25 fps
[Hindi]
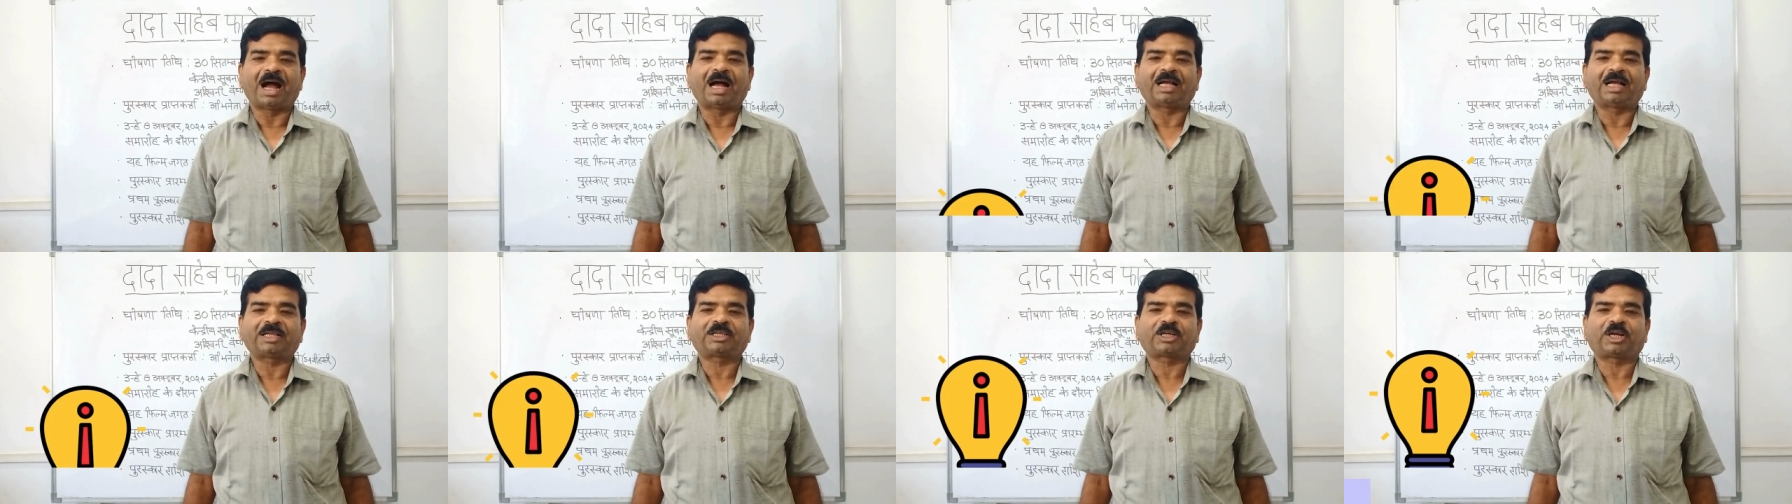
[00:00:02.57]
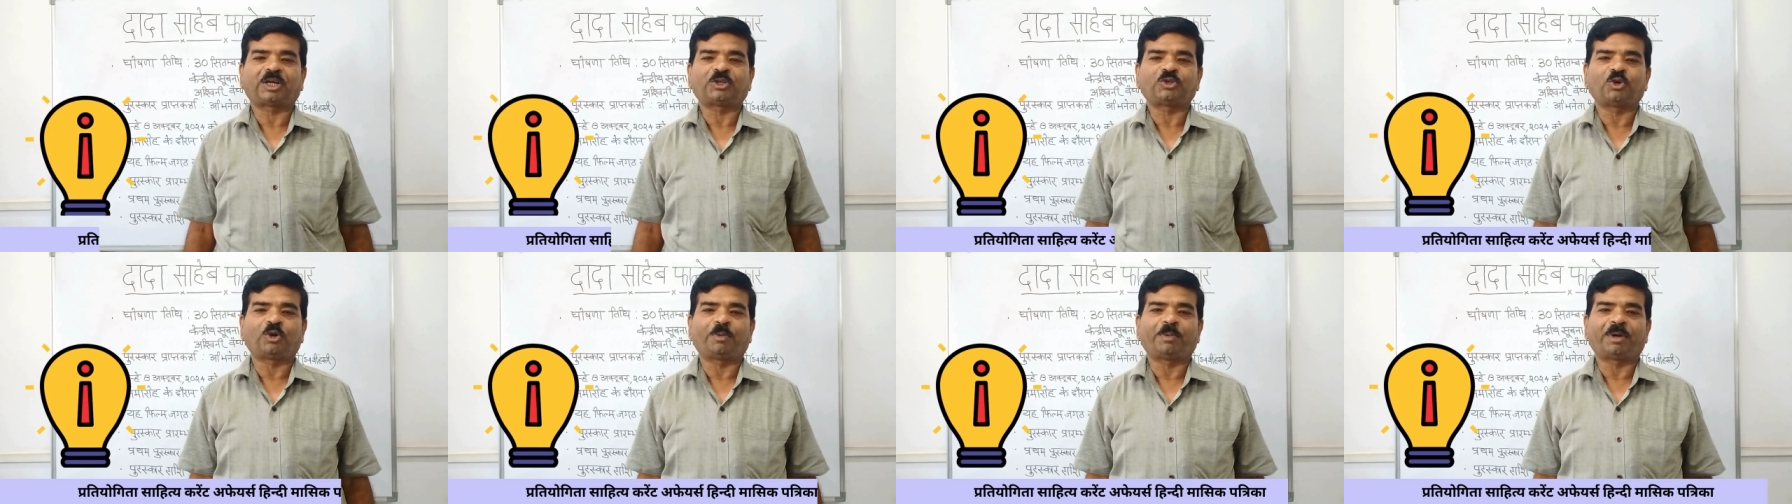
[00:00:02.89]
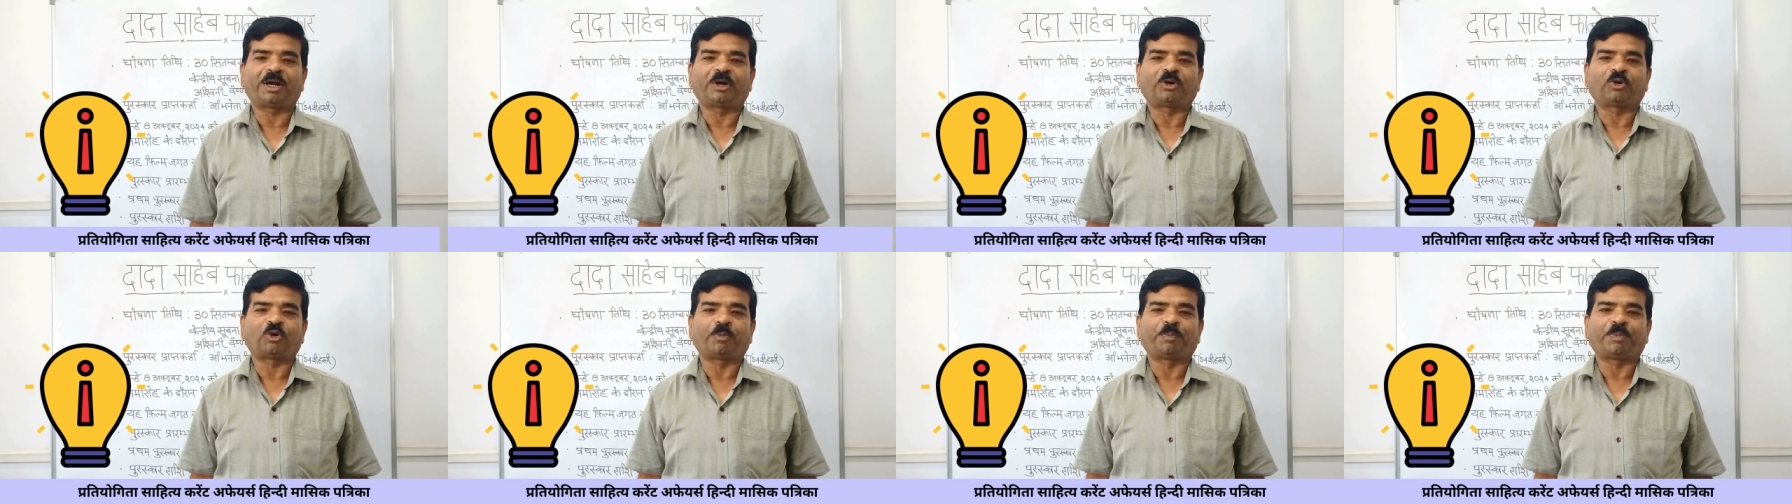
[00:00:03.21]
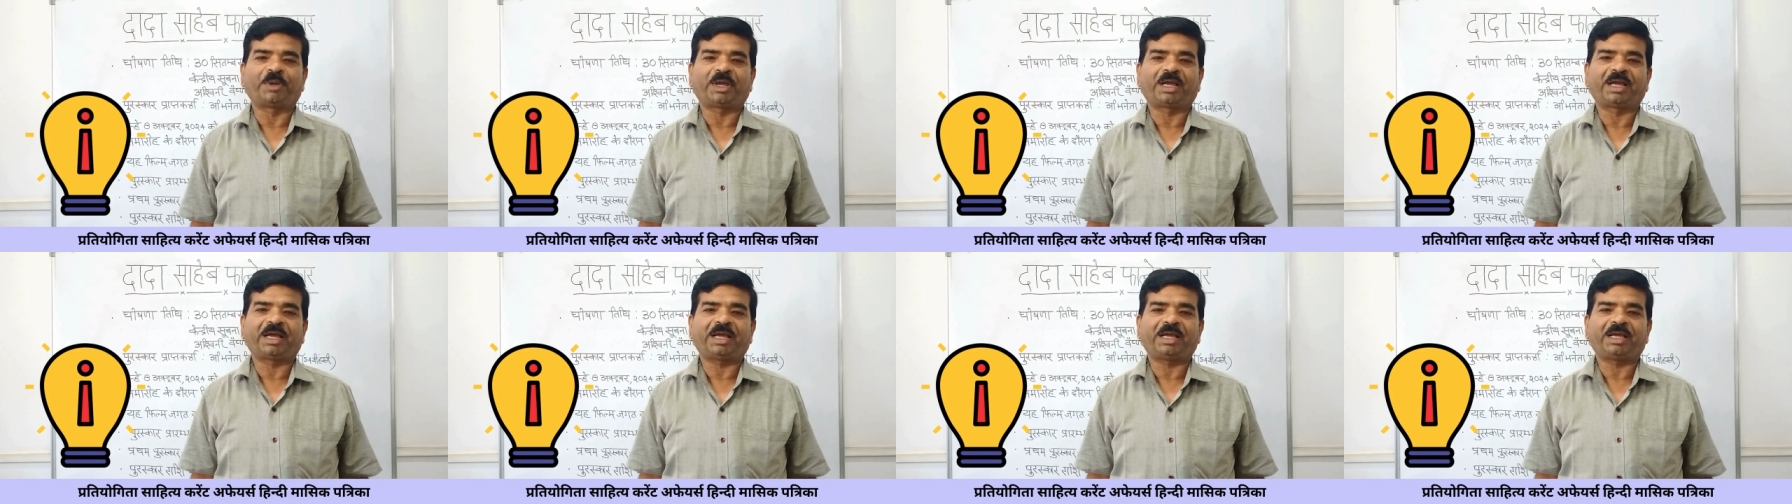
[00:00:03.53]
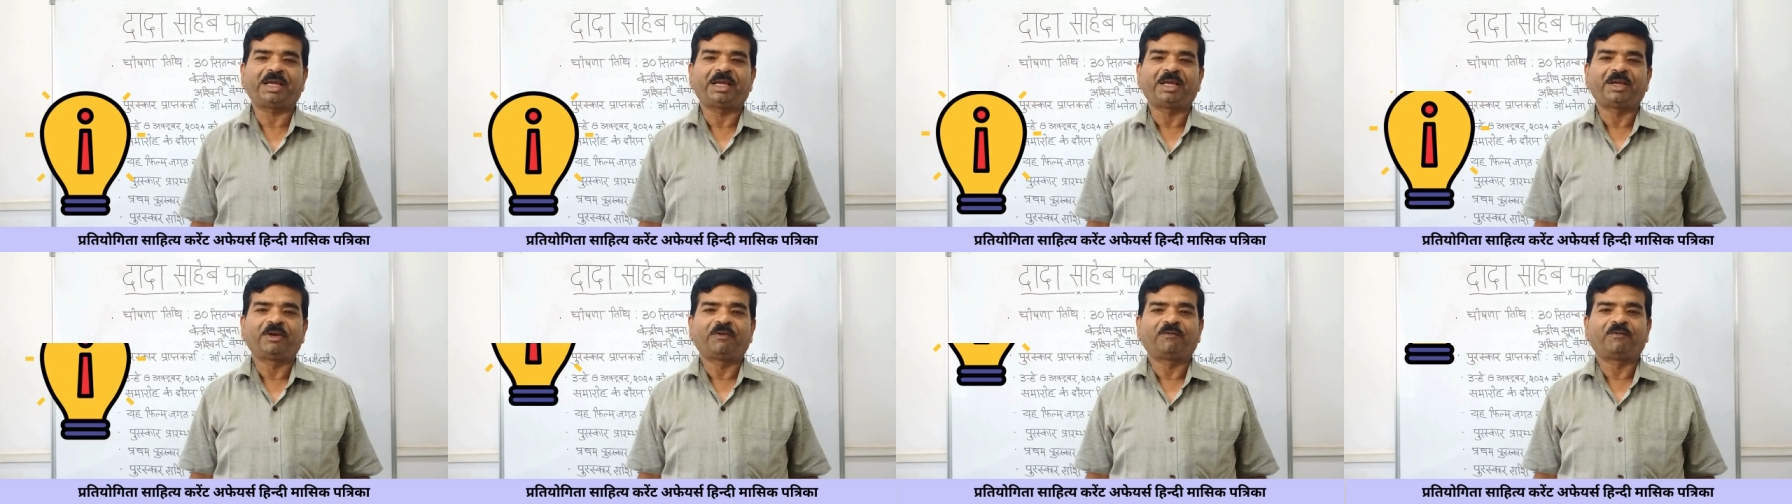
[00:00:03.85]
आज का जो हमारा टॉपिक है
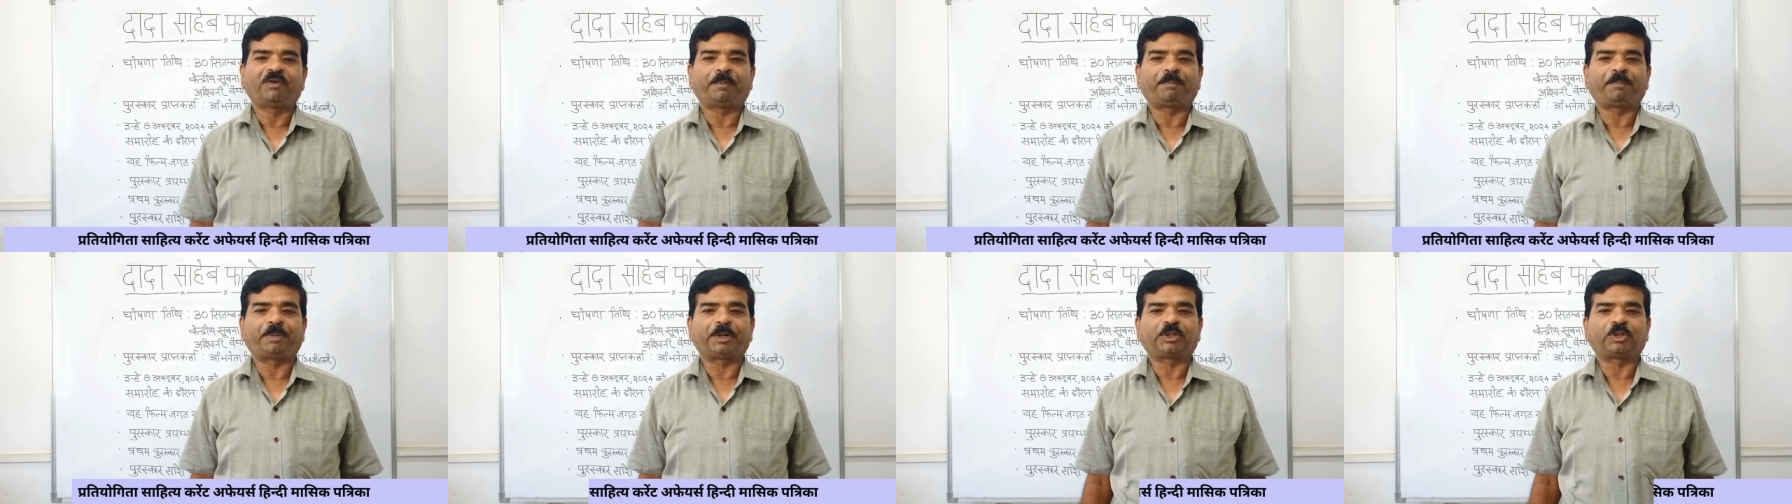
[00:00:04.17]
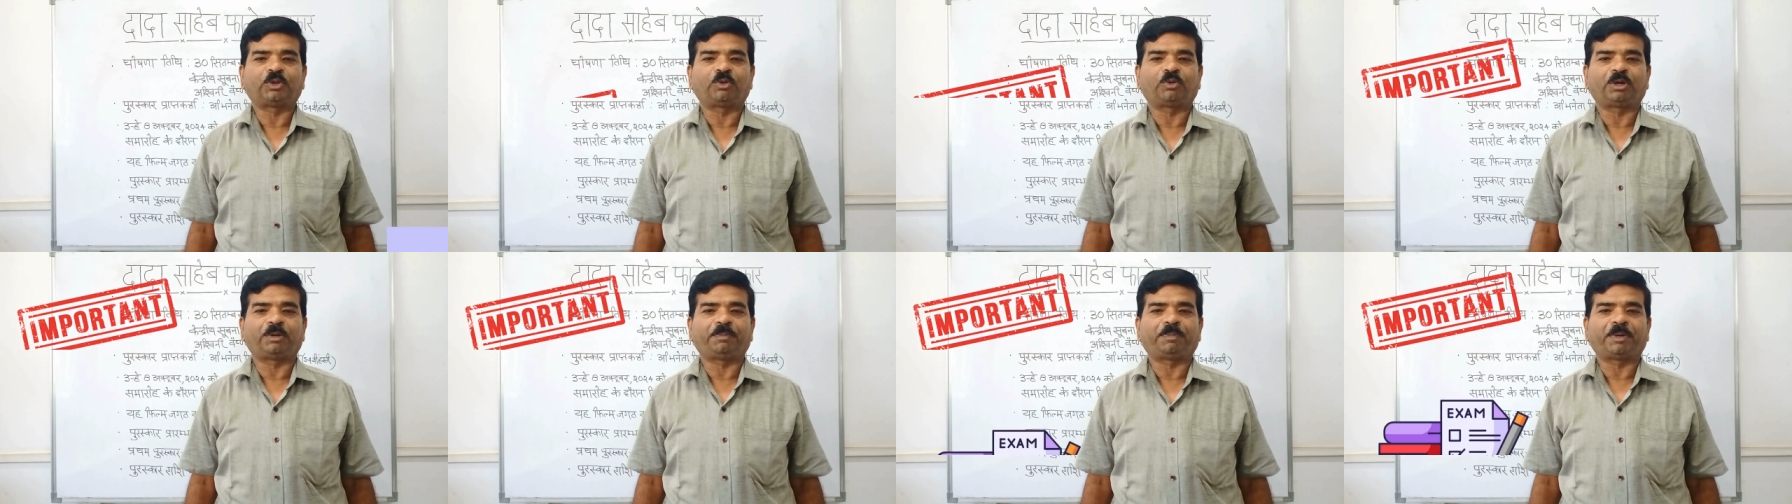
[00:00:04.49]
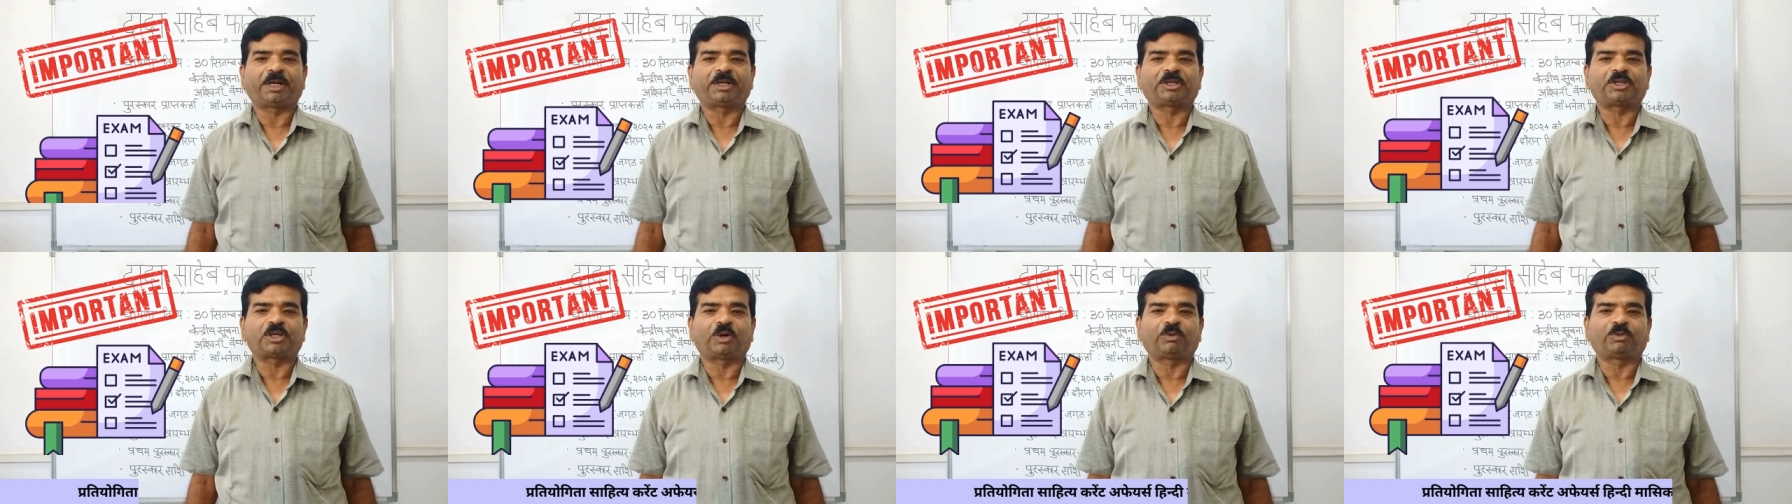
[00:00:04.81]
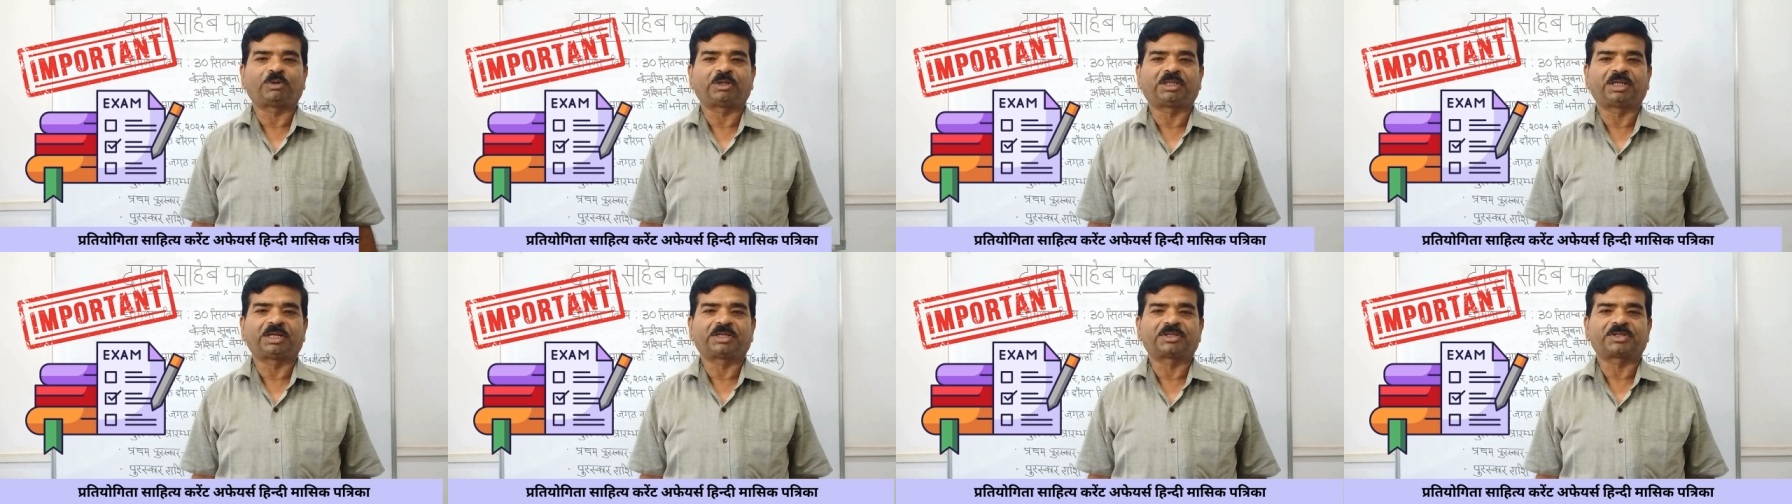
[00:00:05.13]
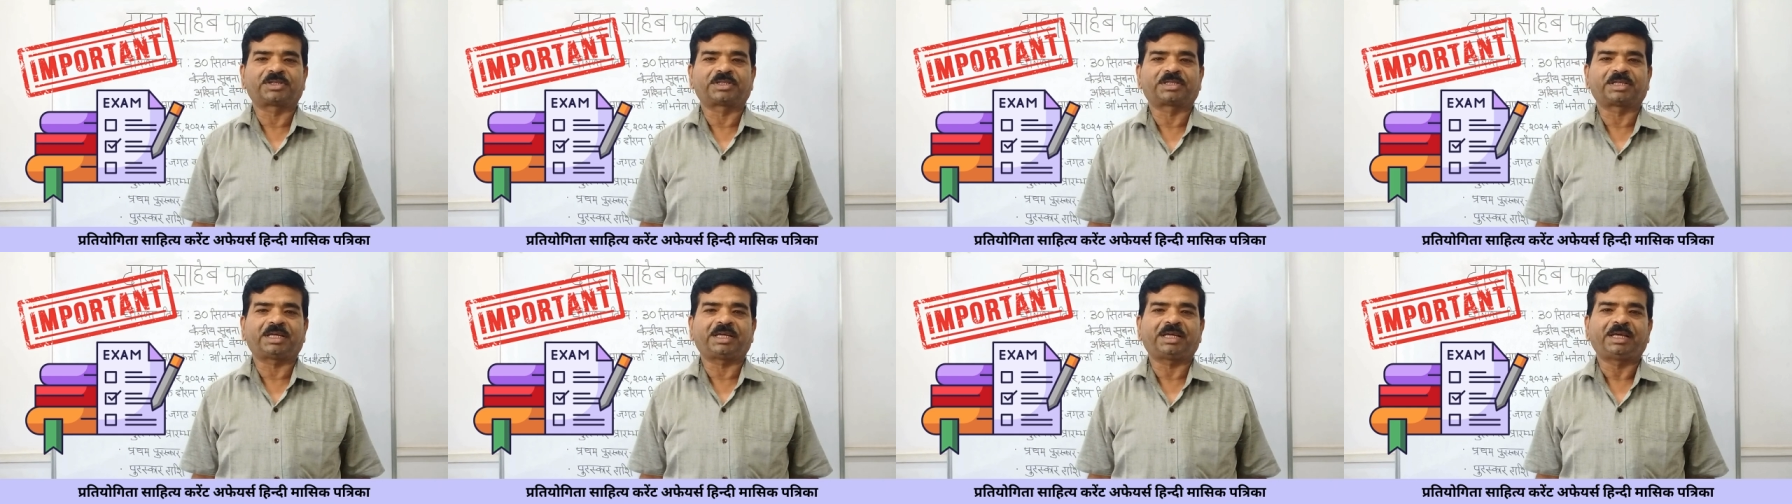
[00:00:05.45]
वह प्रतियोगी परीक्षाओं की
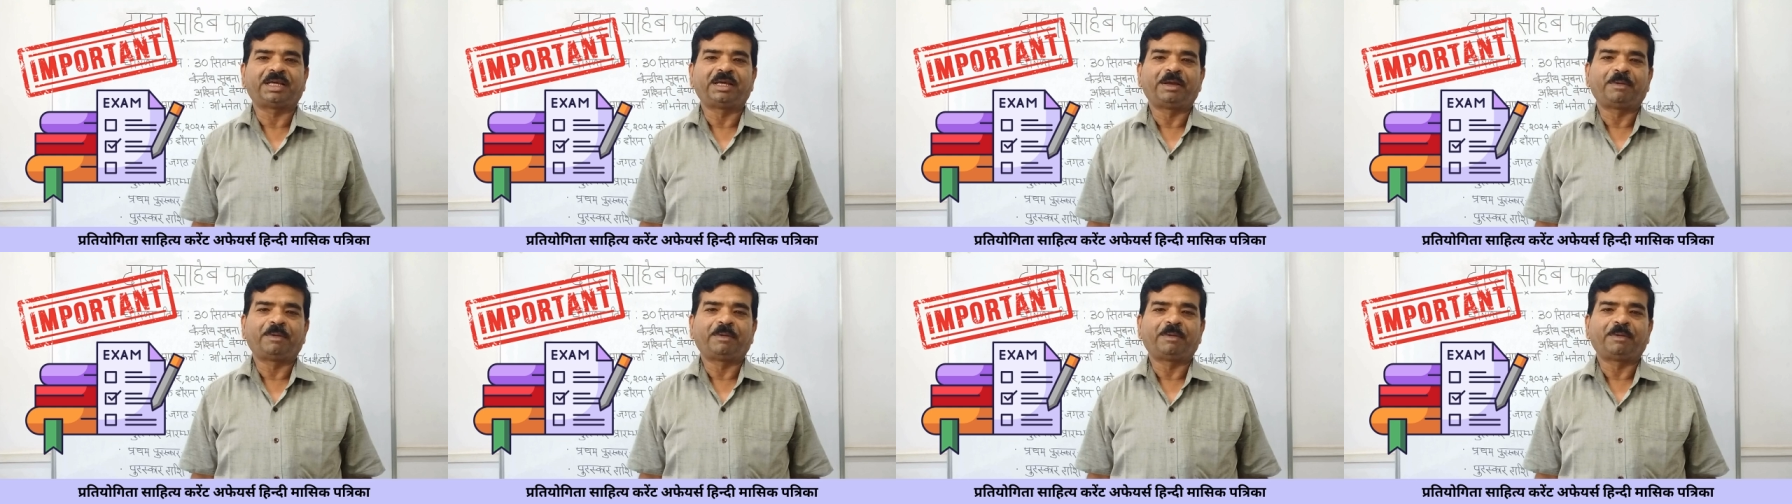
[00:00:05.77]
दृष्टि से